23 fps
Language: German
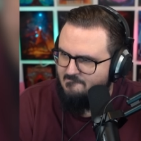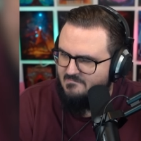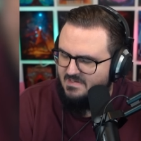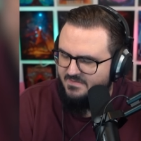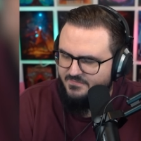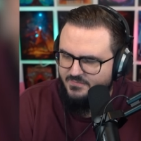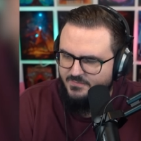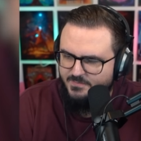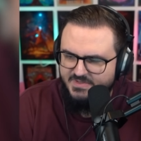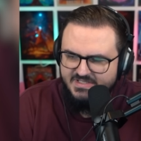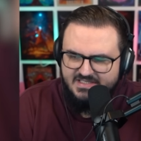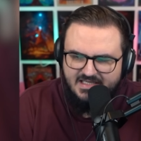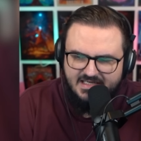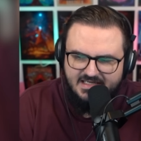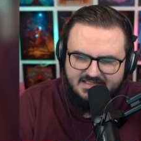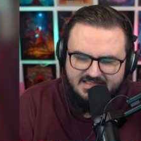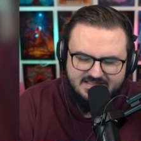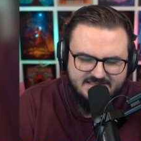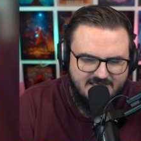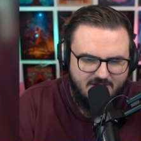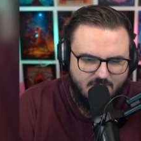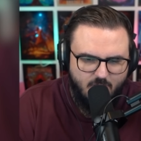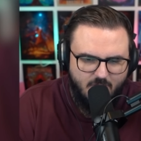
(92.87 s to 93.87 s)
Weil für mich klingt
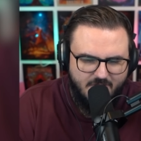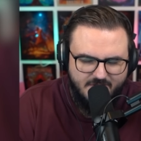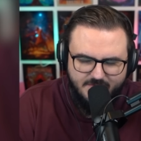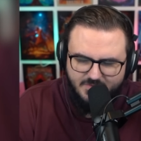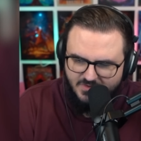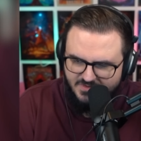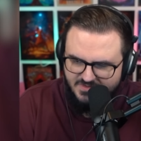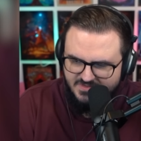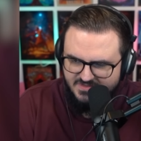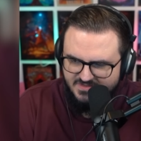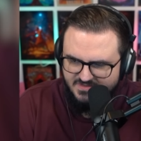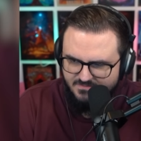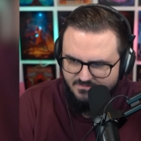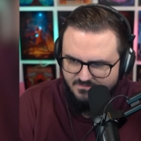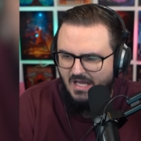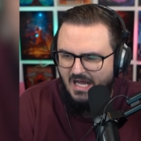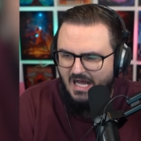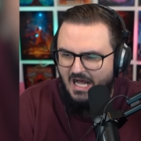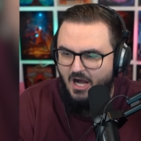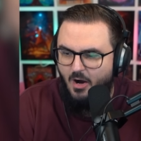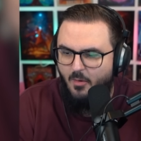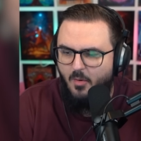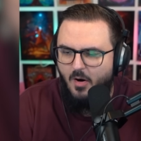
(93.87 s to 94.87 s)
das nach Whataboutism.
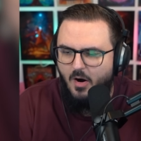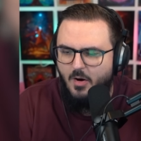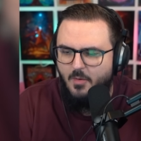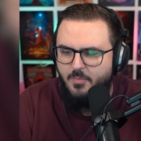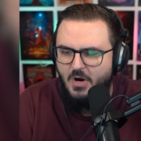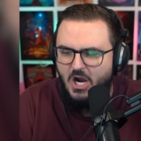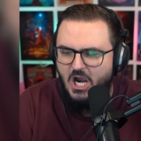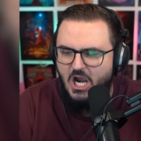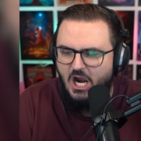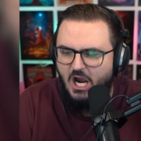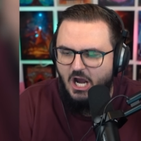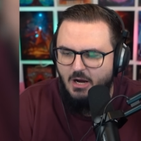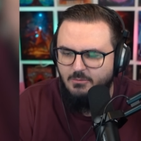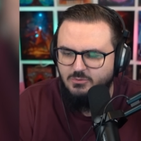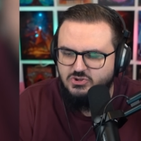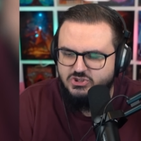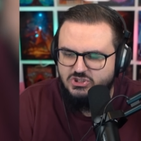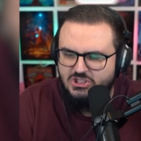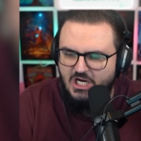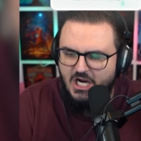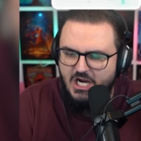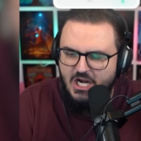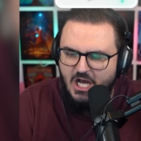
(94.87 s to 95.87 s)
Aua, bei
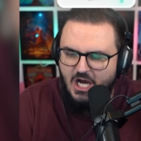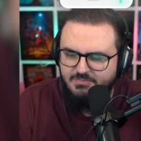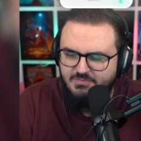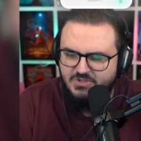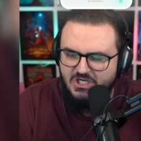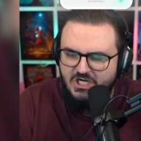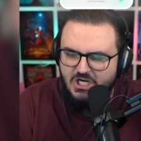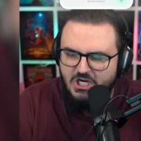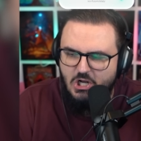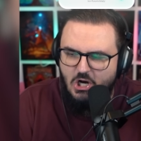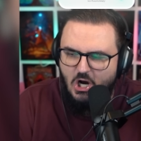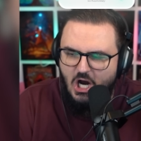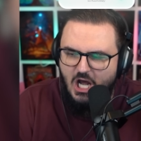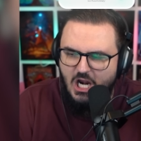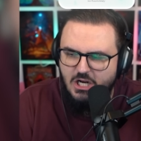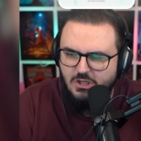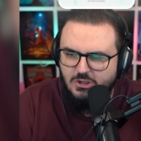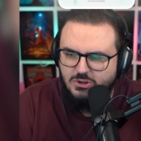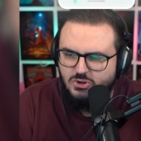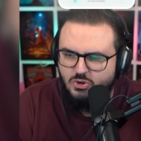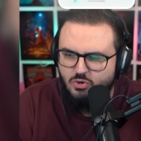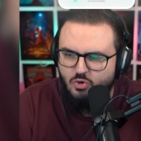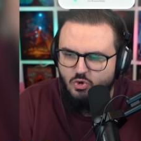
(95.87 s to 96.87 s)
Rammstein habt ihr noch
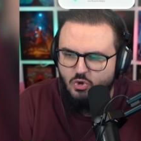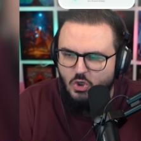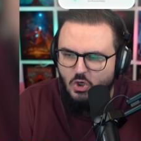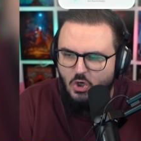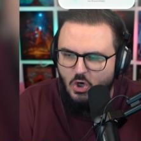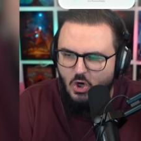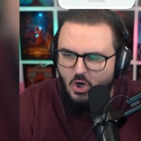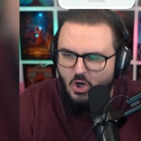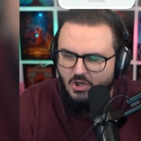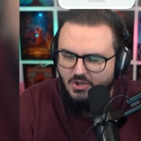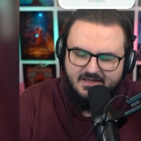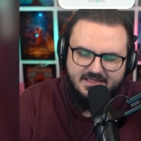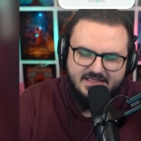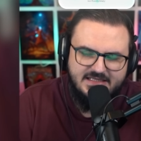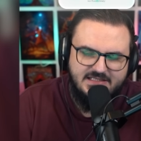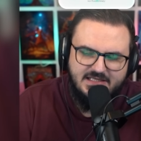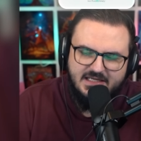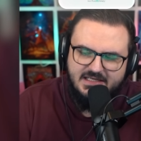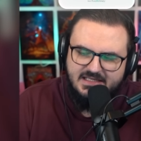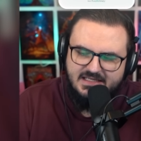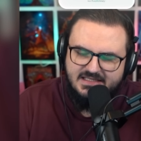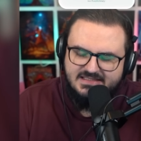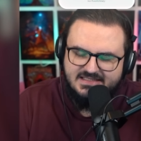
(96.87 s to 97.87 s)
alle zugehört.
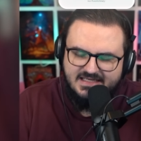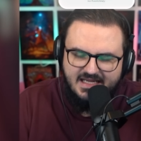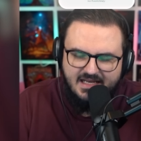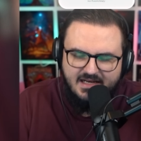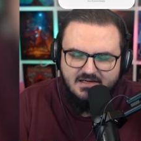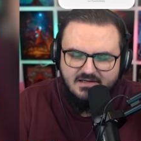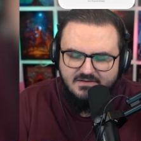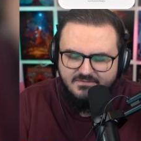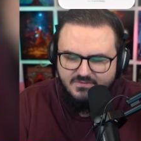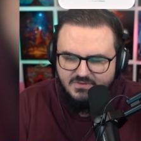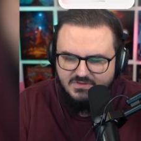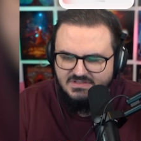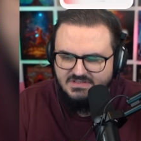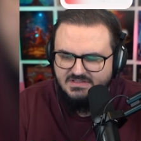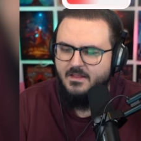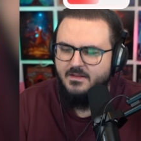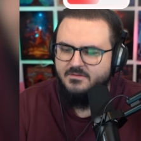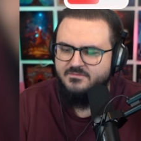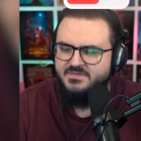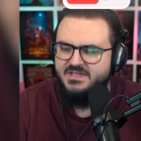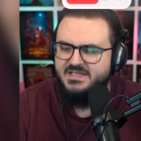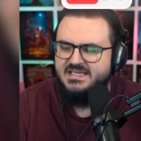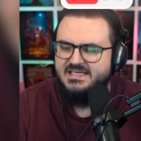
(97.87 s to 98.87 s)
Ich hätte jetzt gerne
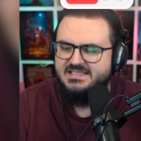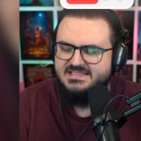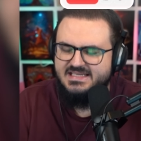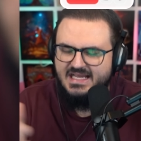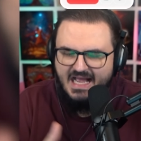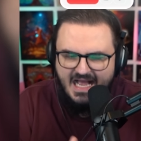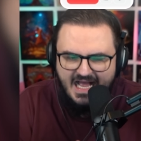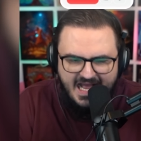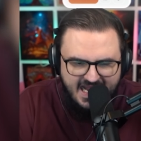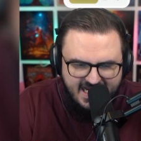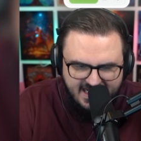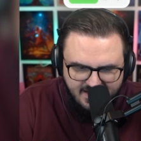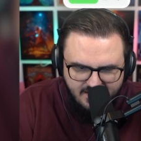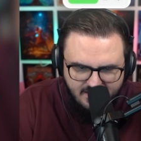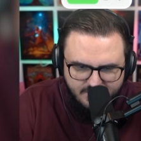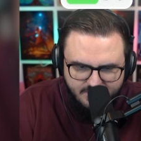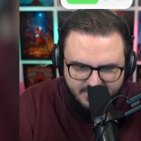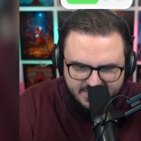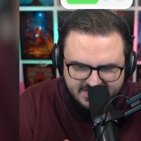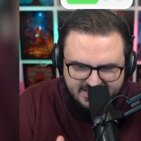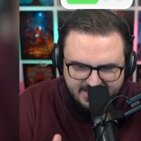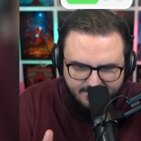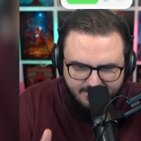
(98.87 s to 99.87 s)
gewusst, wie das eine
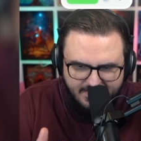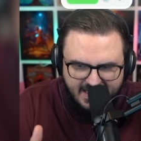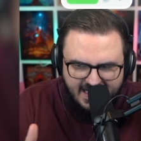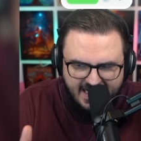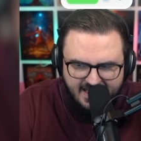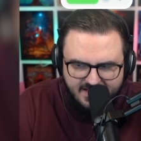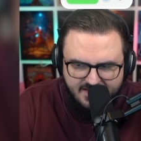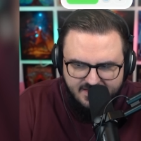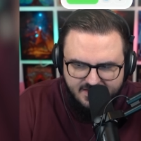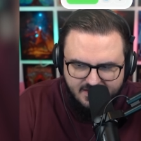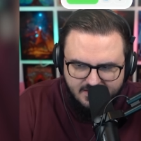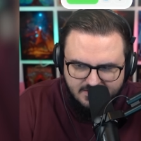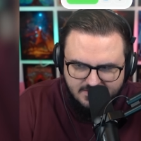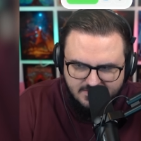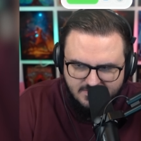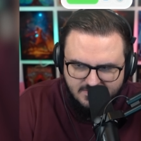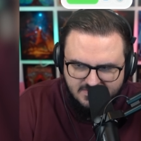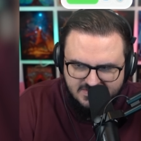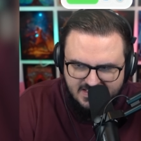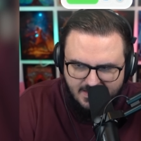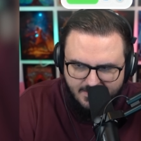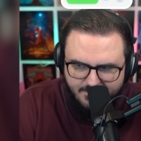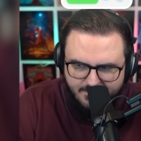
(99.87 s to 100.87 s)
mit dem anderen
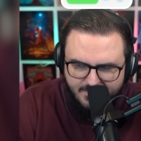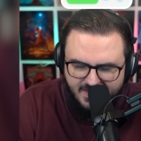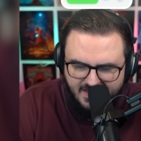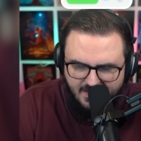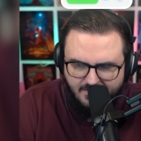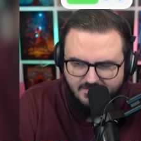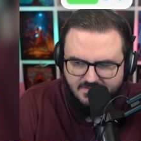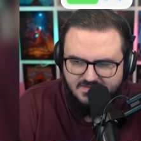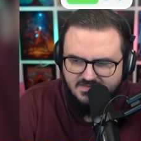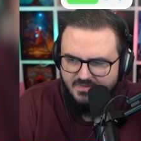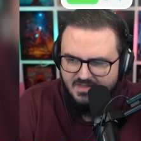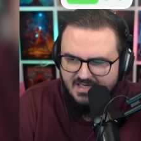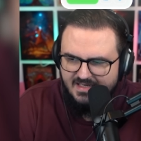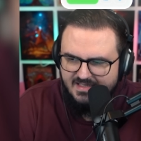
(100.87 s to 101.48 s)
zusammenhängt.